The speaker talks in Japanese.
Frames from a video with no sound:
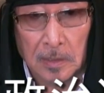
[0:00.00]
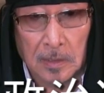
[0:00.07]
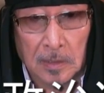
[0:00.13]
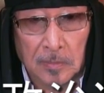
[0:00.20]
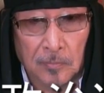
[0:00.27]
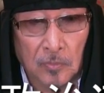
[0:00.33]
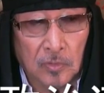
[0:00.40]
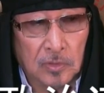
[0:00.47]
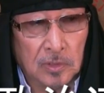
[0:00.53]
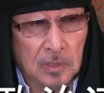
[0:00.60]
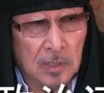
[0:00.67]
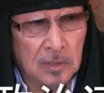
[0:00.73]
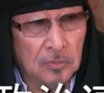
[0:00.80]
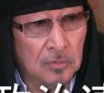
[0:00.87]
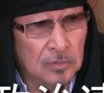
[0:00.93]
守
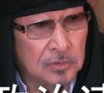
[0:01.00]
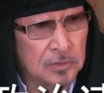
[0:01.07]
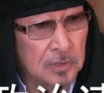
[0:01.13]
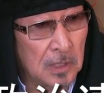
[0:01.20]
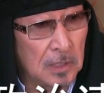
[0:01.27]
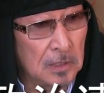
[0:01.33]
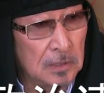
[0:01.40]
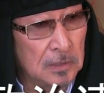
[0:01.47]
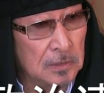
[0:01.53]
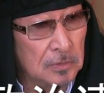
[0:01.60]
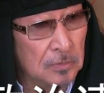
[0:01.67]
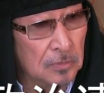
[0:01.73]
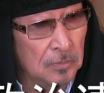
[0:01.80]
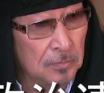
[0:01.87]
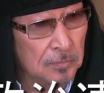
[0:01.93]
谷の市会議
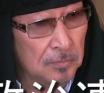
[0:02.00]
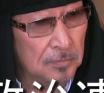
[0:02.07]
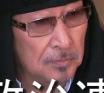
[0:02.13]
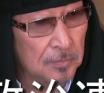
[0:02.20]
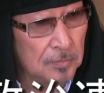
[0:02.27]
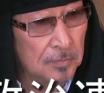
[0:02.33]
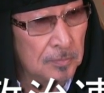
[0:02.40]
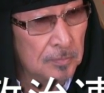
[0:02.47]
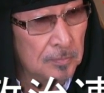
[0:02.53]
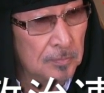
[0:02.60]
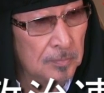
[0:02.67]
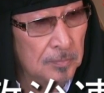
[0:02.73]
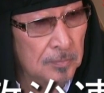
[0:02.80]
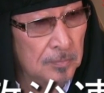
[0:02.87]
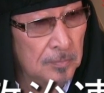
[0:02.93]
員の
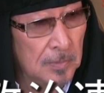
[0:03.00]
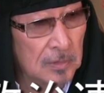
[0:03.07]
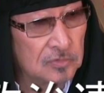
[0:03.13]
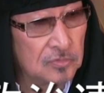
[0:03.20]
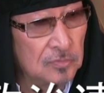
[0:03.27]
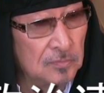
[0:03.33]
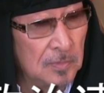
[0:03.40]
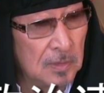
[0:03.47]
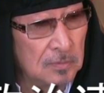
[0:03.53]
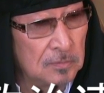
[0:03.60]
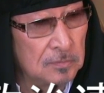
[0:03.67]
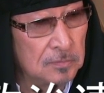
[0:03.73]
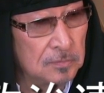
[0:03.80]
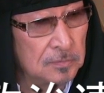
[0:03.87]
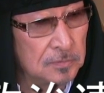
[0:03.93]
松
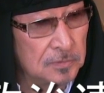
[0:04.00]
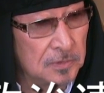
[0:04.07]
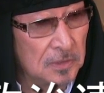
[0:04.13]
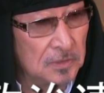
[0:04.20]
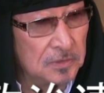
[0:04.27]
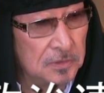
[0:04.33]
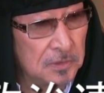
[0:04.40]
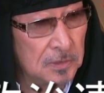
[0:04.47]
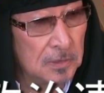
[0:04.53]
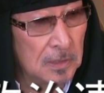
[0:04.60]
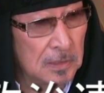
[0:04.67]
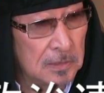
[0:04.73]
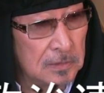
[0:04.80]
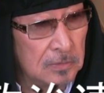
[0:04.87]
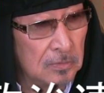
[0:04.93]
丸先生
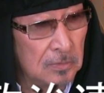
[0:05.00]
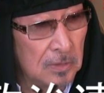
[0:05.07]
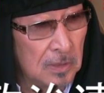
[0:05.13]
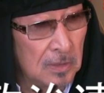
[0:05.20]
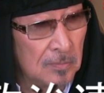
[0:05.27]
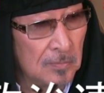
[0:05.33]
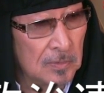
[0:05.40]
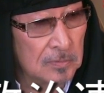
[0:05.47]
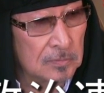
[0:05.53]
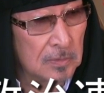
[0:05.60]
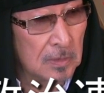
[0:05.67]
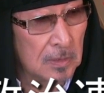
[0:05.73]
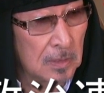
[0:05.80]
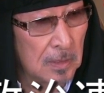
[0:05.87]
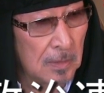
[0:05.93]
が来ておられます
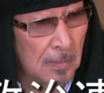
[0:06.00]
から、